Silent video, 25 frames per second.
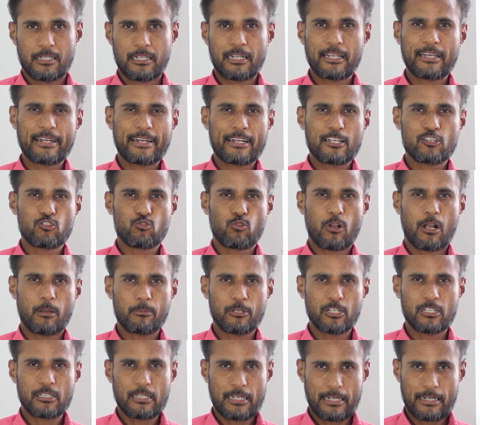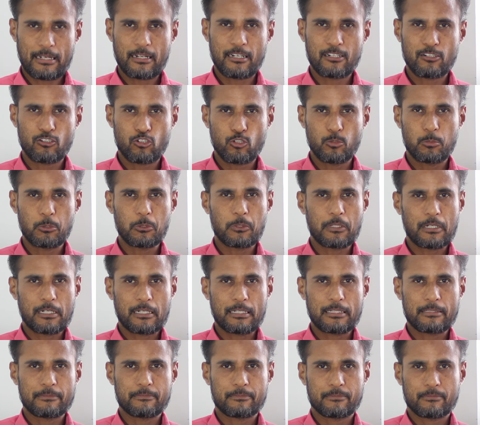எல்லோரும் என் சுவாமி தயாளன்னு
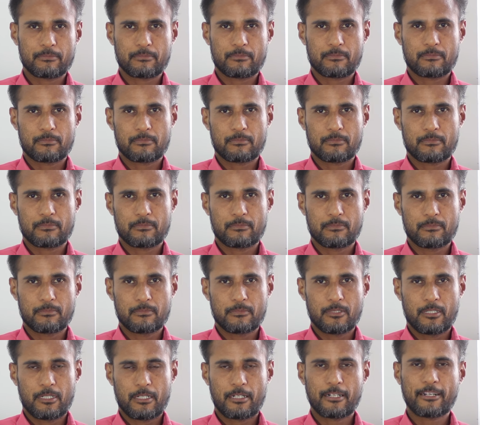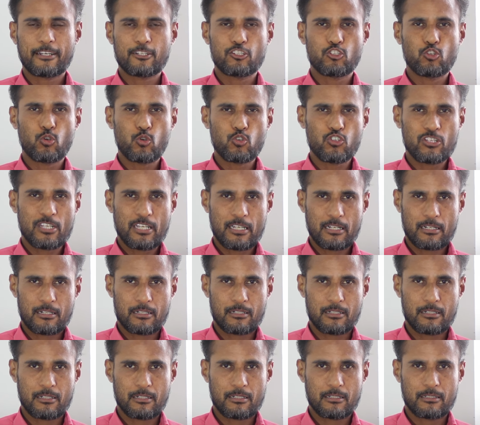கூப்பிடுவாங்க ஏன்னா ஜோசியர்
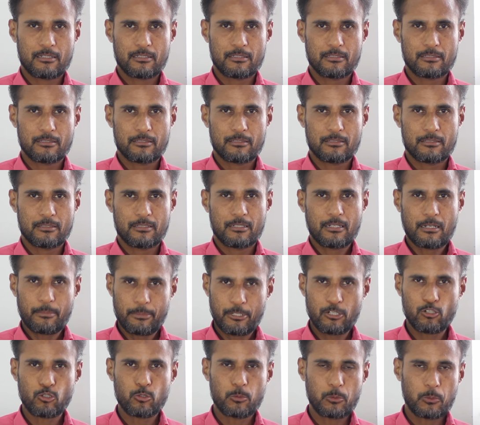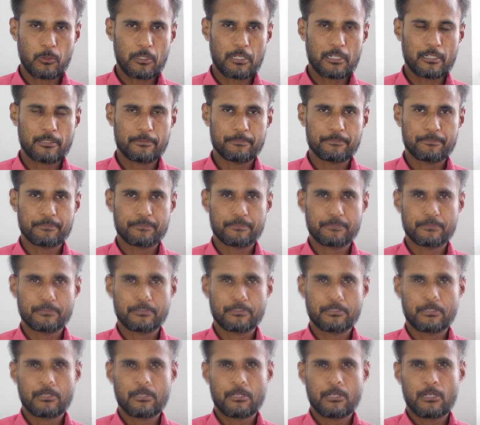அப்படின்னு கூப்பிடுவாங்க
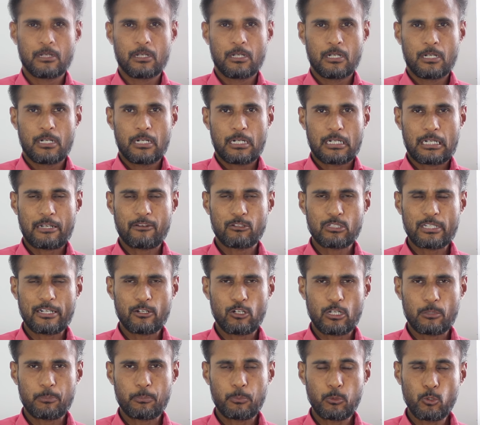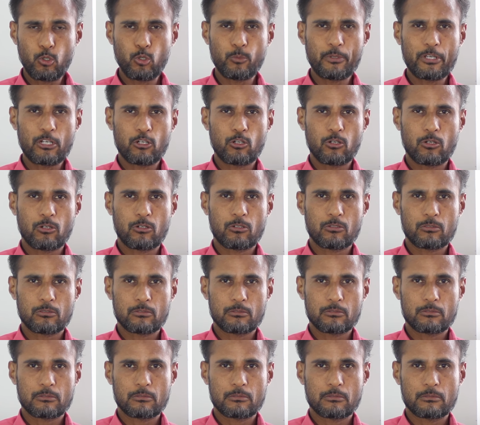நான் வந்து என்னுடைய பூர்வீகம்
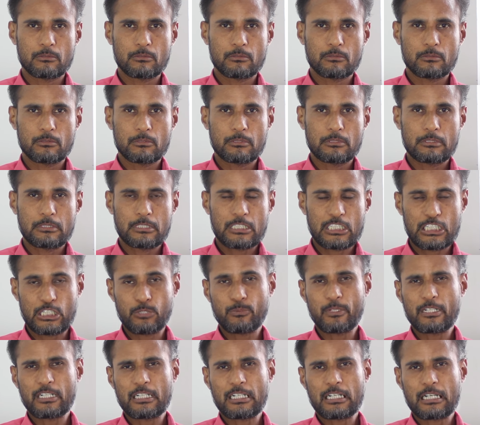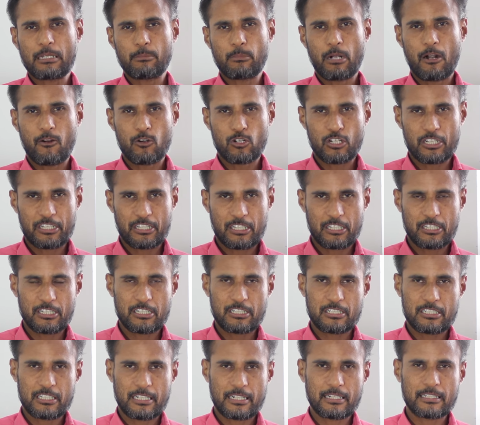சிவகங்கை
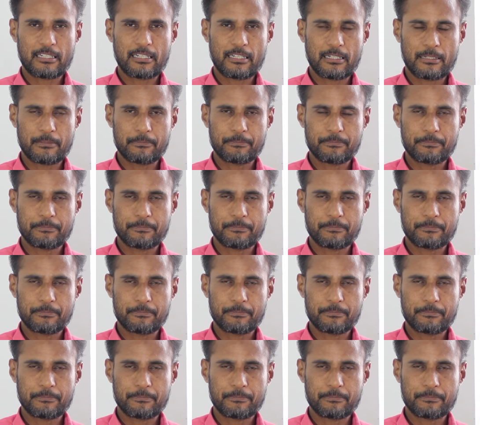மாவட்டத்தை சேர்ந்த